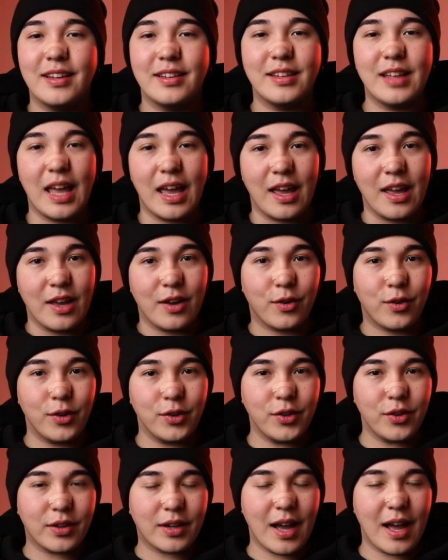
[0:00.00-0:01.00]
でこ
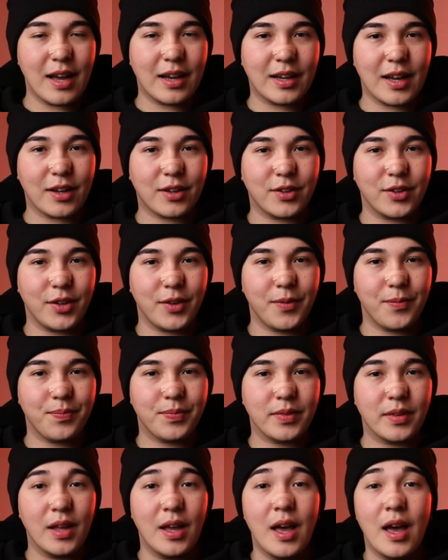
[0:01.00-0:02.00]
の感覚
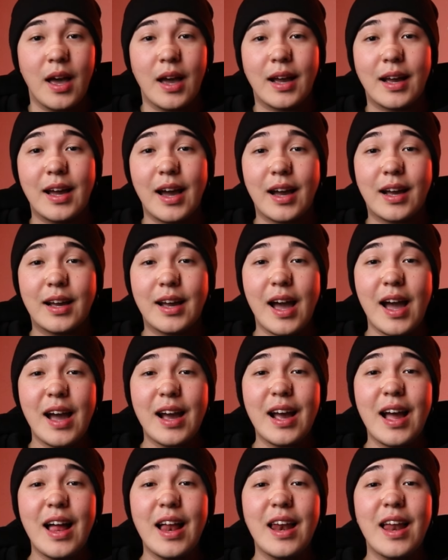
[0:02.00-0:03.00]

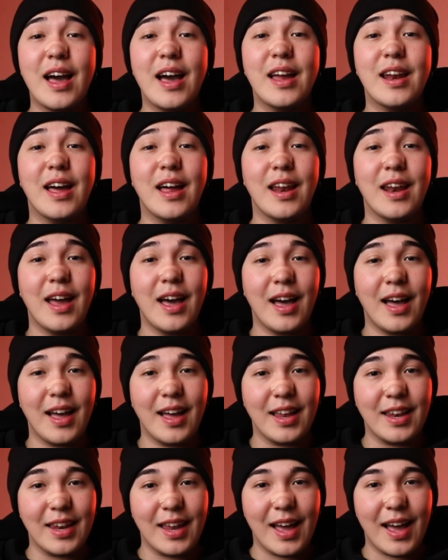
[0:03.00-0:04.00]
ガガガラ
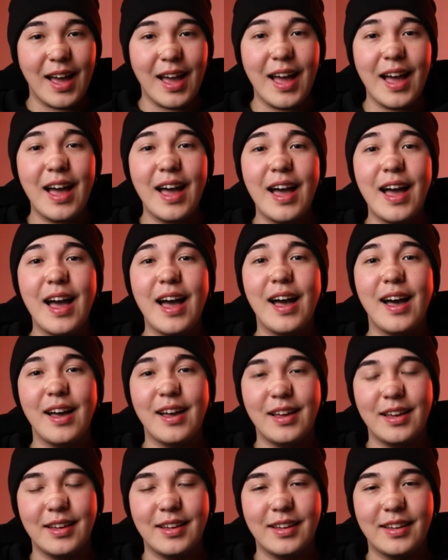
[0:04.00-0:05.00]

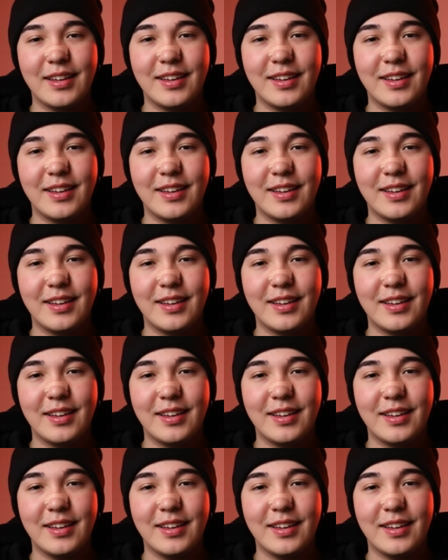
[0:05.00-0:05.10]
ラララ